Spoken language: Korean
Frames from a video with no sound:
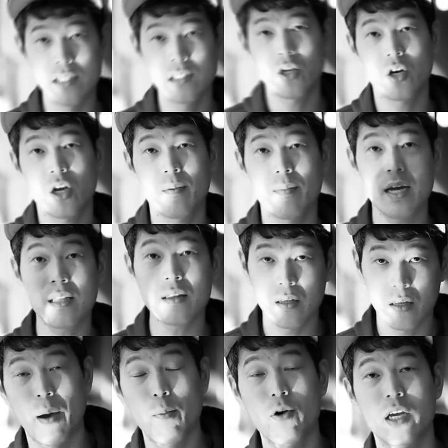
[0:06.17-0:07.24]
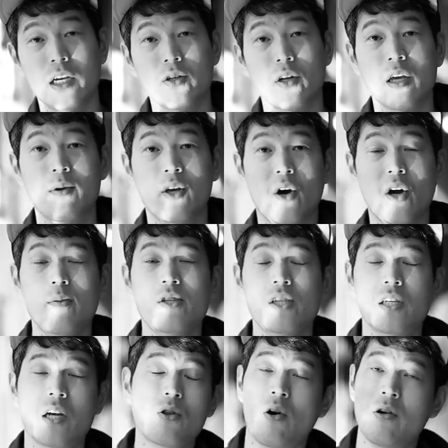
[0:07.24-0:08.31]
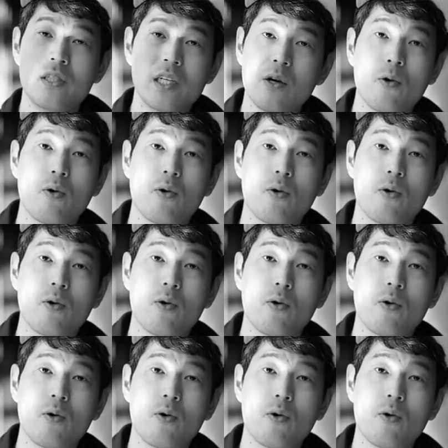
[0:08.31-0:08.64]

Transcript: 관성에만 매몰돼 있었다면 여러분 인생도 언제